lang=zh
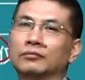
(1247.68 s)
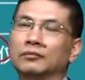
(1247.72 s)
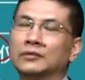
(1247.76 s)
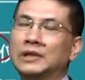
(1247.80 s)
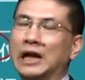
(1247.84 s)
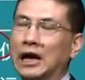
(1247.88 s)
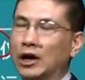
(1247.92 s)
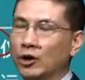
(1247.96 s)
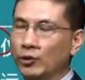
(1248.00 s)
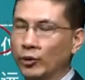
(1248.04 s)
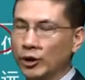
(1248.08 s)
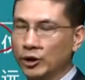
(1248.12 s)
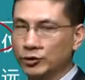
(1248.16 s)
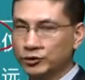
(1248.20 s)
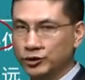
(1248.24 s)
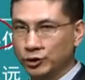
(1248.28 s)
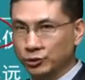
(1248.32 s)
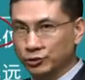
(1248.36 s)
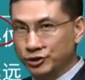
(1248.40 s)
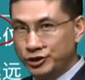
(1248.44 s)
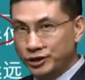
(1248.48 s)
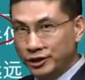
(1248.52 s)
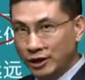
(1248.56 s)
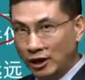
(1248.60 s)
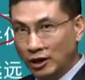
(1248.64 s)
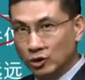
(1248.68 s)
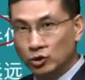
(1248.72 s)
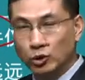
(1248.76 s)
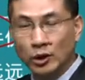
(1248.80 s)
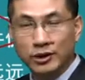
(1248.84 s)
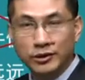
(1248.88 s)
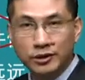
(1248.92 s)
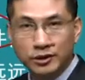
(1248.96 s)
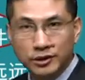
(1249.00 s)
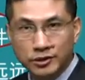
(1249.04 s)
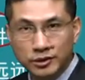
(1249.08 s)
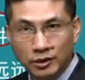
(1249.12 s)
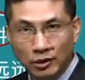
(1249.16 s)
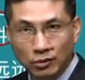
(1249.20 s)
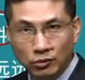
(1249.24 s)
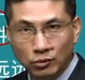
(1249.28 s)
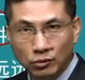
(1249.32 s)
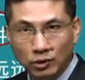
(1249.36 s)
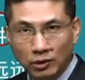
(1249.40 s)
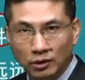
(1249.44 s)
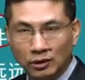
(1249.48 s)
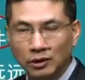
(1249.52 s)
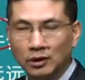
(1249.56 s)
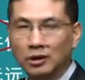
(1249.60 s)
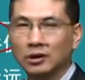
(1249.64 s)
它会有这种信号传递的效
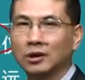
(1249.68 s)
果。